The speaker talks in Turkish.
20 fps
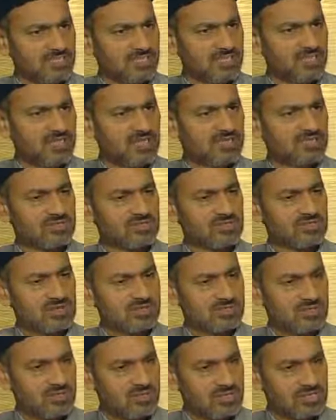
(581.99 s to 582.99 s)
Bundan
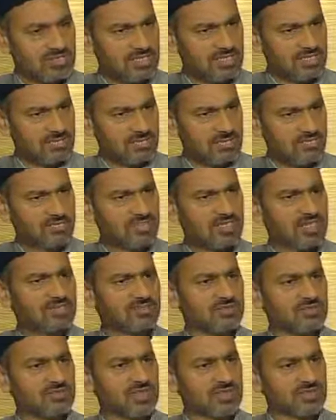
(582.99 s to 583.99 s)
sonraki ölecek.
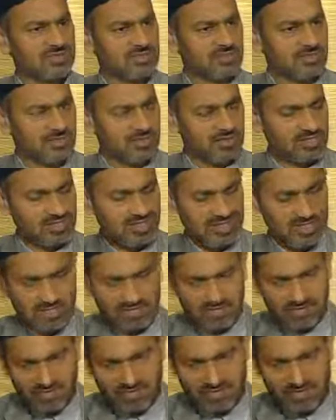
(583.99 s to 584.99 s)
Bundan sonraki de
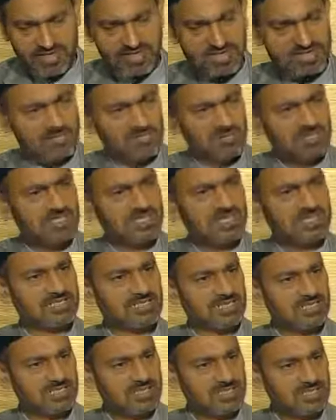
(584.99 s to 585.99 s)
ölecek. Ve hiçbir
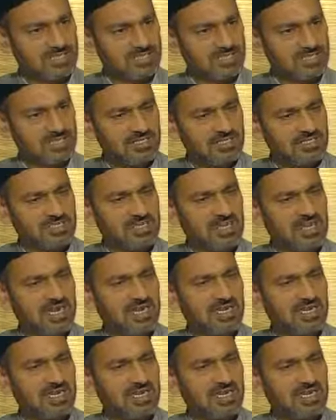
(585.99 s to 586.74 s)
nesil İsa